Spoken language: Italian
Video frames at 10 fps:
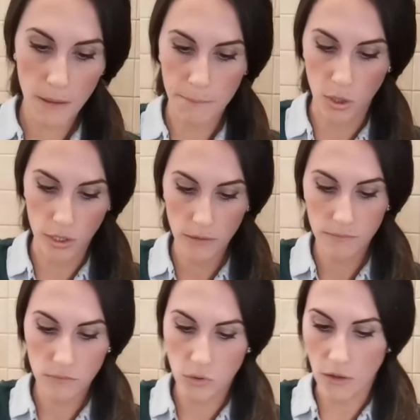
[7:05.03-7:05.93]
poi,
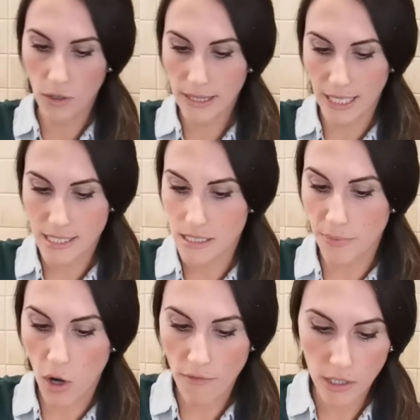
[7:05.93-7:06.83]
una volta che si
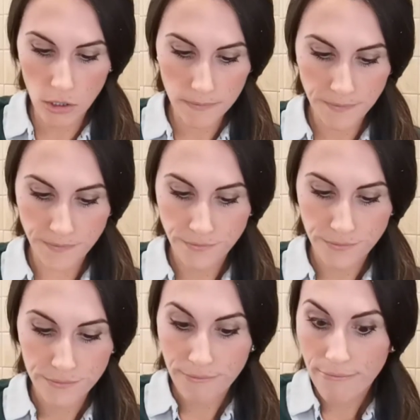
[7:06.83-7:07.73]
provano,
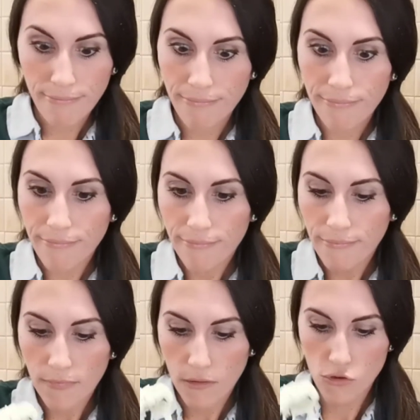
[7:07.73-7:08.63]

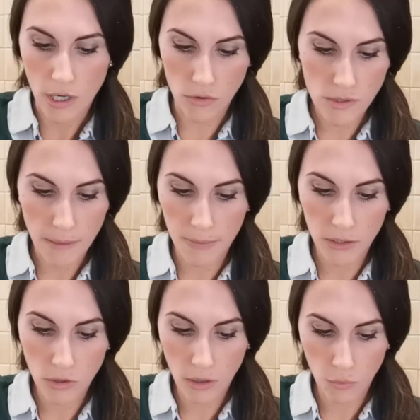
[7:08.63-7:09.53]
cioè non si
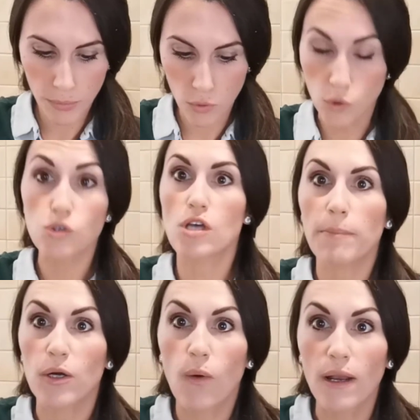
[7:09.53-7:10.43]
abbandonano più, non so
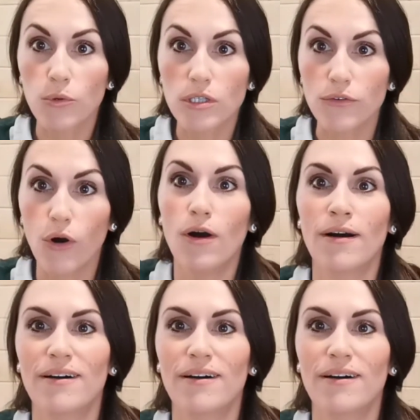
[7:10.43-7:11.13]
per quale motivo,